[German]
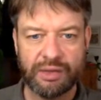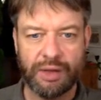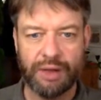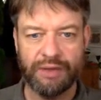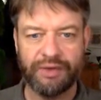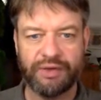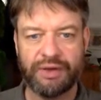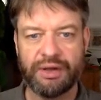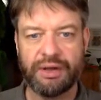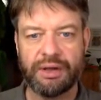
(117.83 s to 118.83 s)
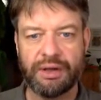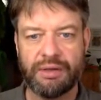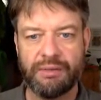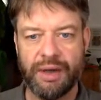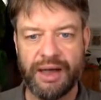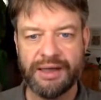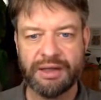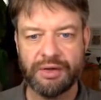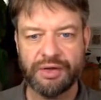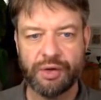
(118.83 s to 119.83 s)
aus. Man hat
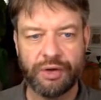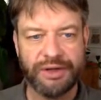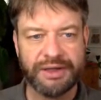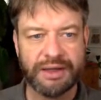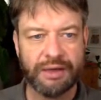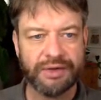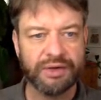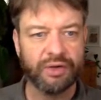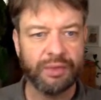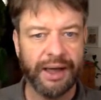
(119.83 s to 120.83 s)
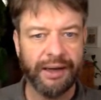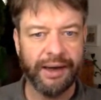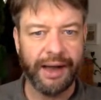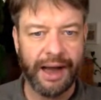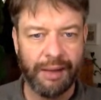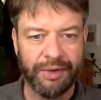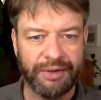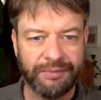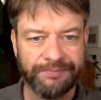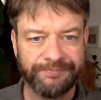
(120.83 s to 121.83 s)
aus Holz außenrum einen Rahmen,